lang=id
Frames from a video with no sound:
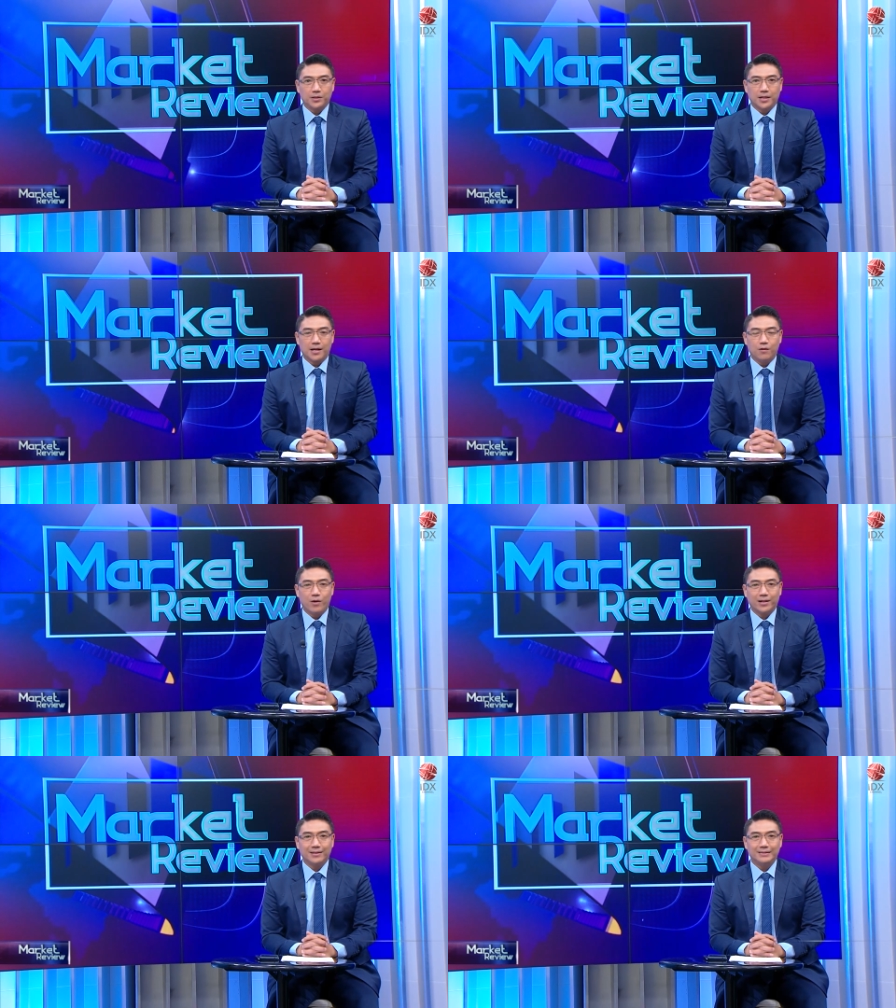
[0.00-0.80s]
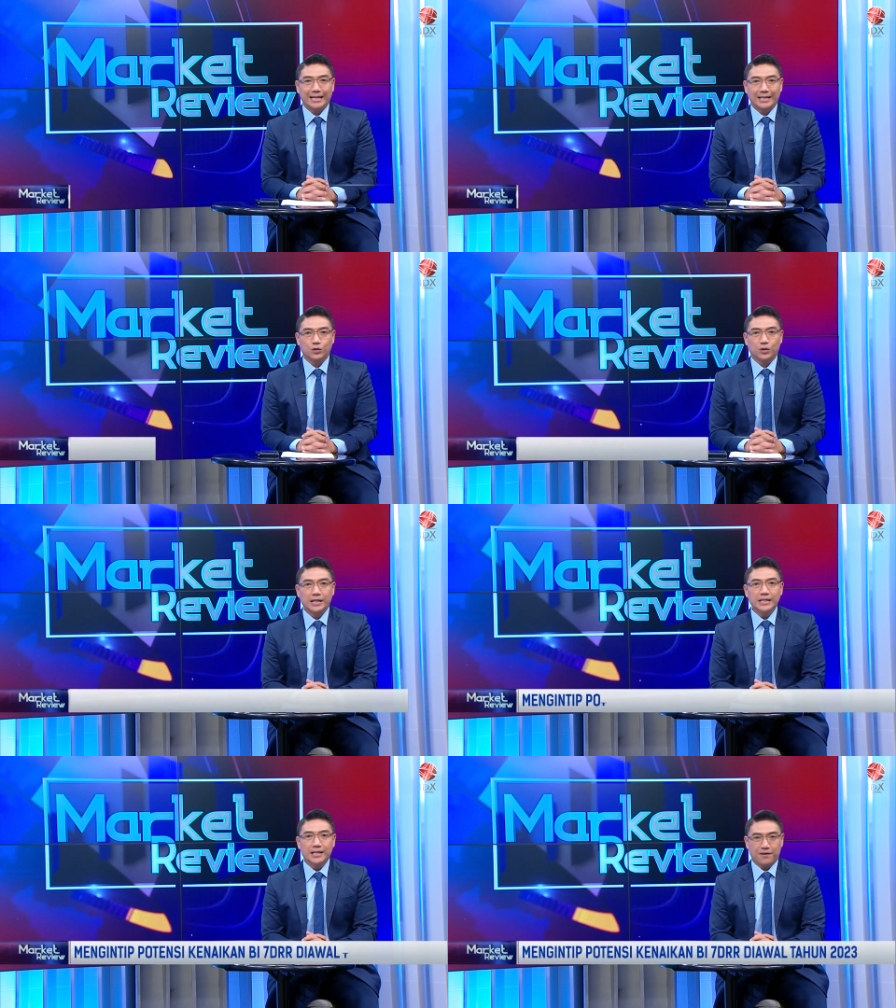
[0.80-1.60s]
Beliau adalah Wakil
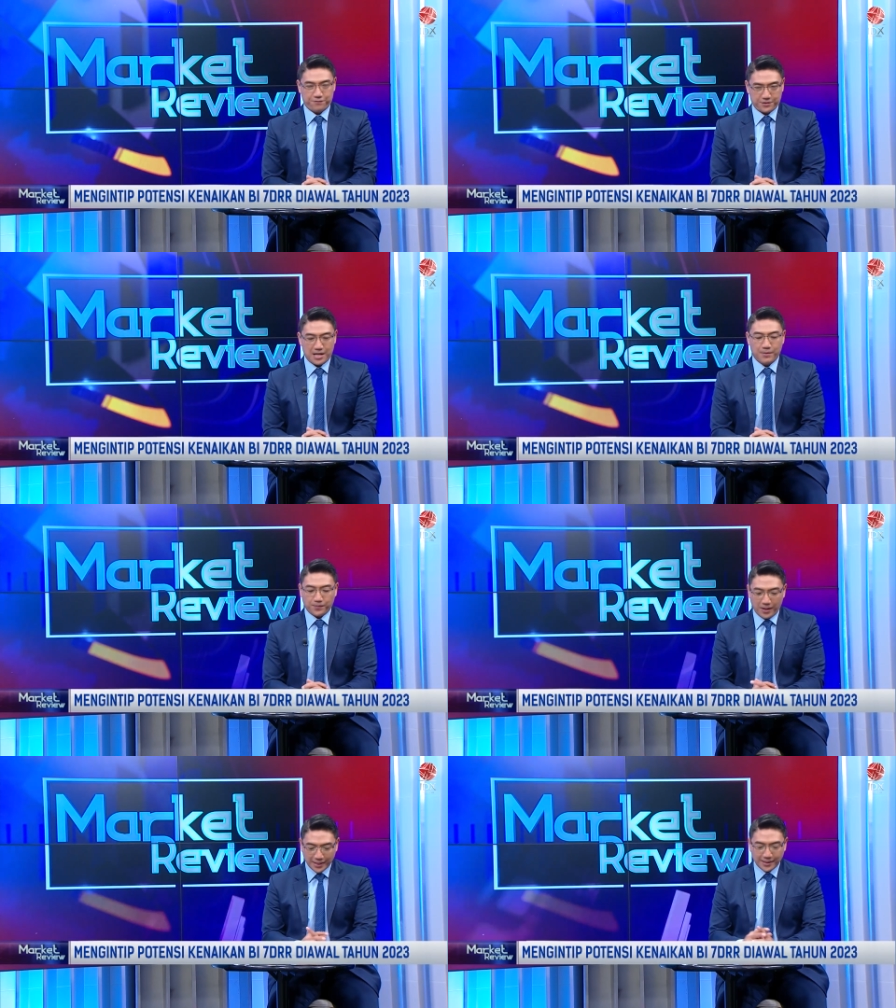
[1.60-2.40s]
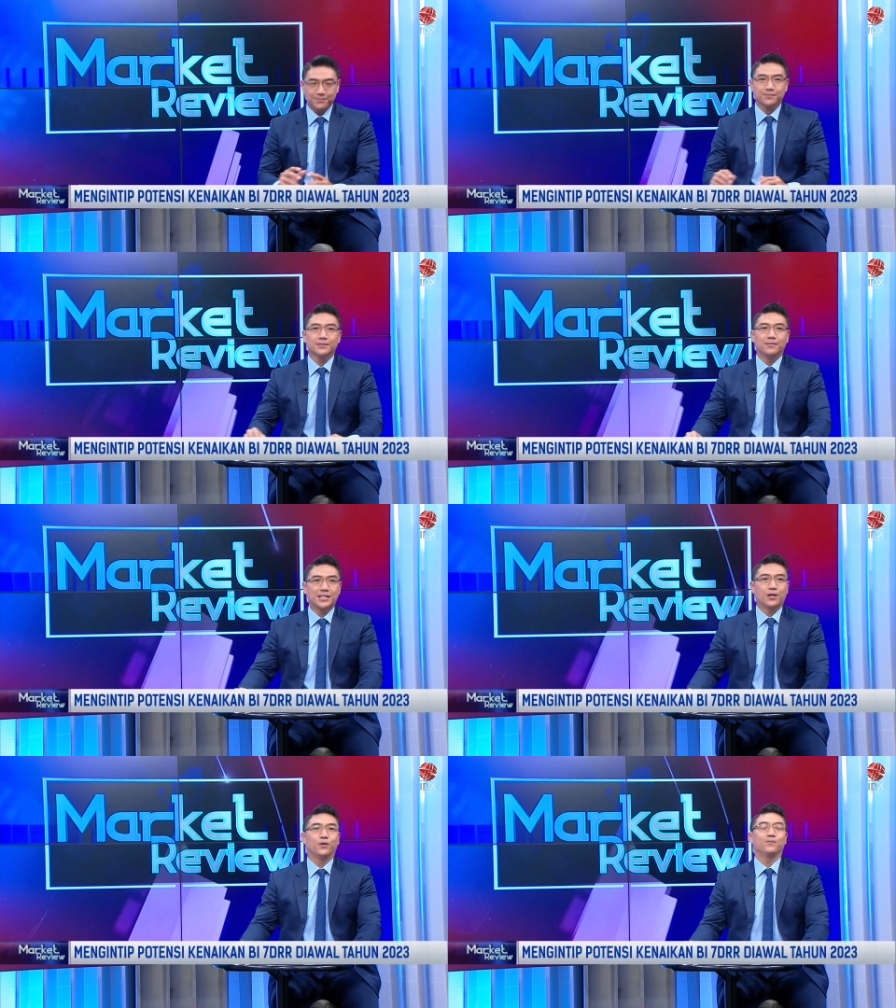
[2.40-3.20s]
Direktur Indef. Selamat pagi,
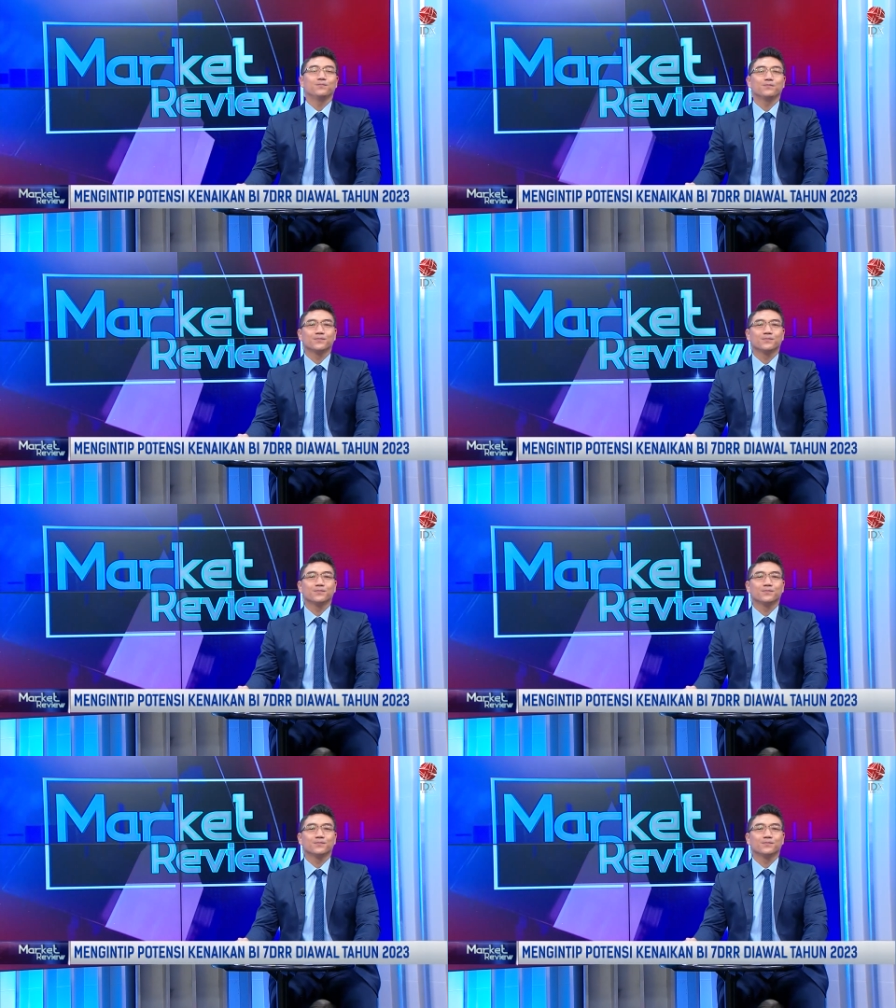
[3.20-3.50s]
Mas Eko.